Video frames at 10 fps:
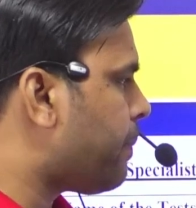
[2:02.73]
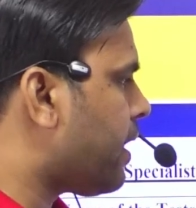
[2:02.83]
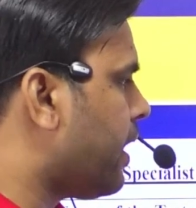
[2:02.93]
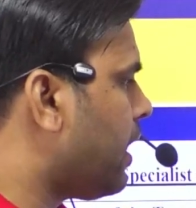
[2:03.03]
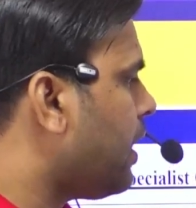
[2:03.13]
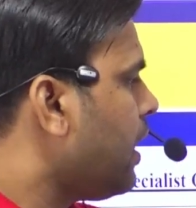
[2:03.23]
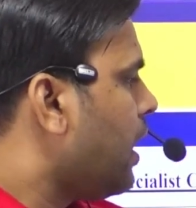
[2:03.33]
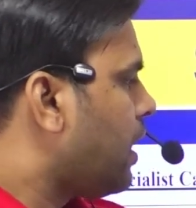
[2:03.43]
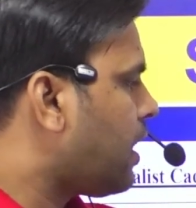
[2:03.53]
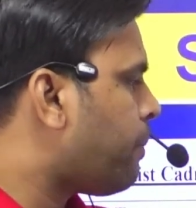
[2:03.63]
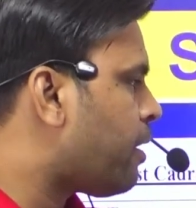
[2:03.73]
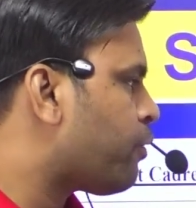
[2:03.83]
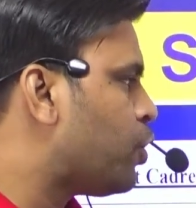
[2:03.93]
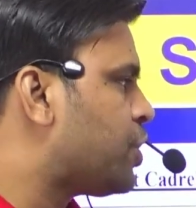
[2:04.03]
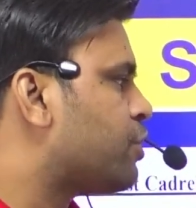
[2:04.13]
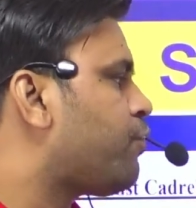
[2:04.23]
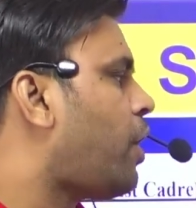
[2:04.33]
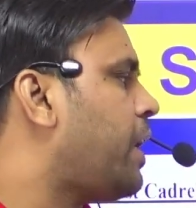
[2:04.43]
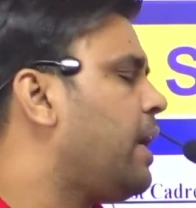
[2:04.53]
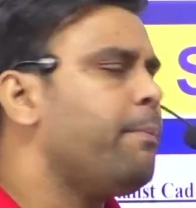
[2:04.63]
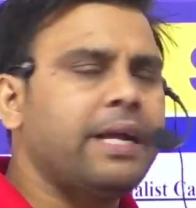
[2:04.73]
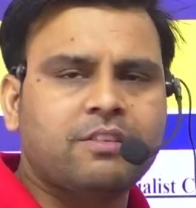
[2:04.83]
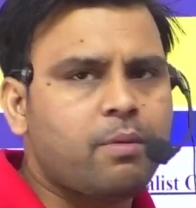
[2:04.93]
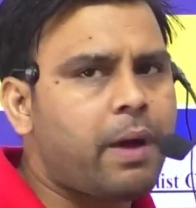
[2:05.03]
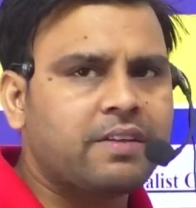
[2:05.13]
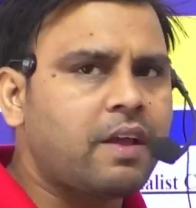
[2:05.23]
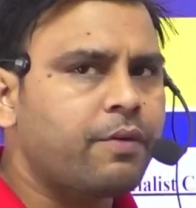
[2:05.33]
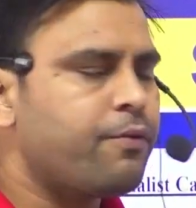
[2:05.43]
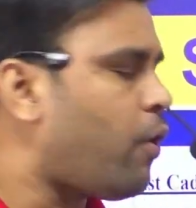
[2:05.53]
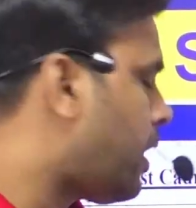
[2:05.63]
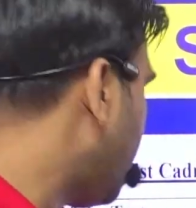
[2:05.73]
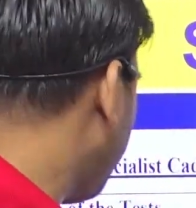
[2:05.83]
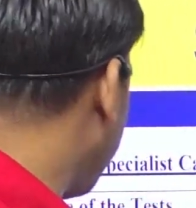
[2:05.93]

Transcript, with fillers: रहेंगे नंबर ऑफ क्वेश्चन फोर्टी है मैक्सिमम मार्क्स आपके फोर्टी नंबर